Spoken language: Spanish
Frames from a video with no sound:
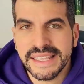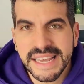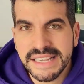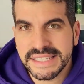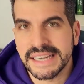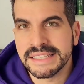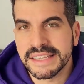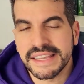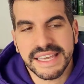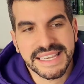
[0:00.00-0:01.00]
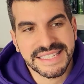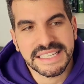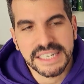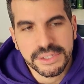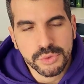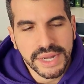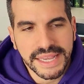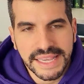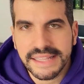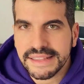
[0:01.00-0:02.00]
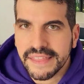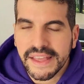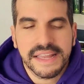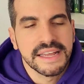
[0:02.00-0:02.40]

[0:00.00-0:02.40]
y Alice que tiene esa escritura que te da